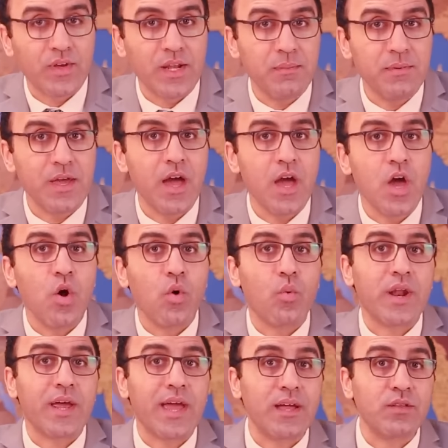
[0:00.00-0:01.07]
في ليبيا
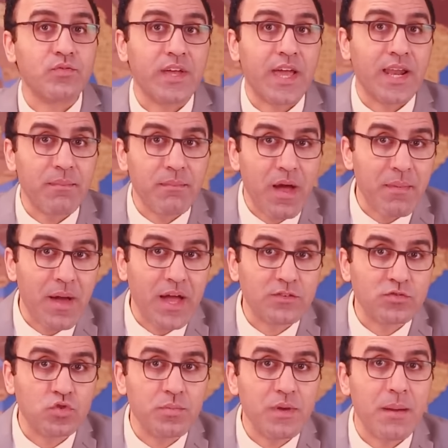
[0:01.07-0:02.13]
ورجعت في كلامها مع
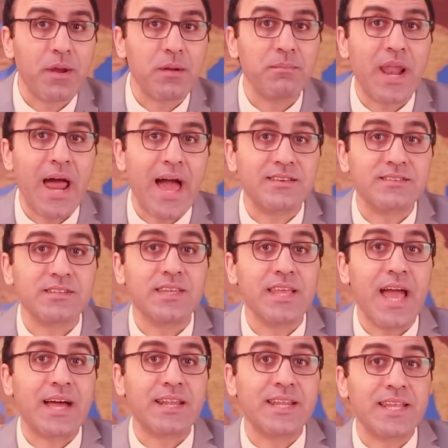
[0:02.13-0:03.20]
اثيوبيا بل بالعكس
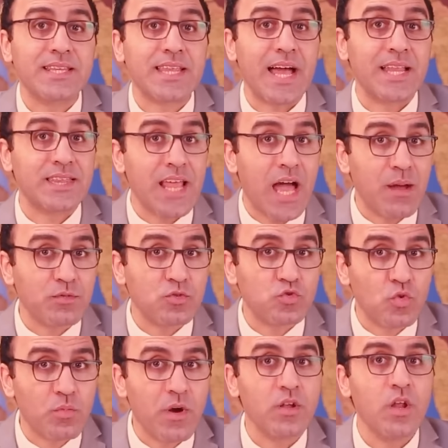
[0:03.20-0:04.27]
دي اعلنت عن دعم
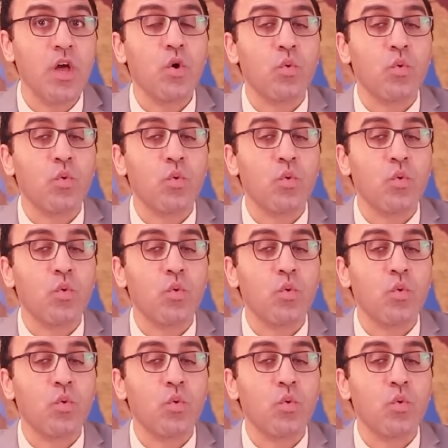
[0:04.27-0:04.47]
الصومال